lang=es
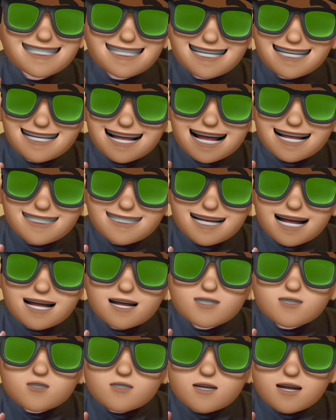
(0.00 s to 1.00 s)
detrás
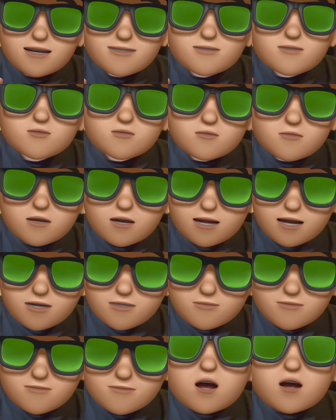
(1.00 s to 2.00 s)
gestionando tu
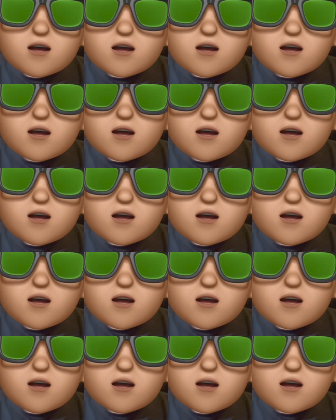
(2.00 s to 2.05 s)
dinero.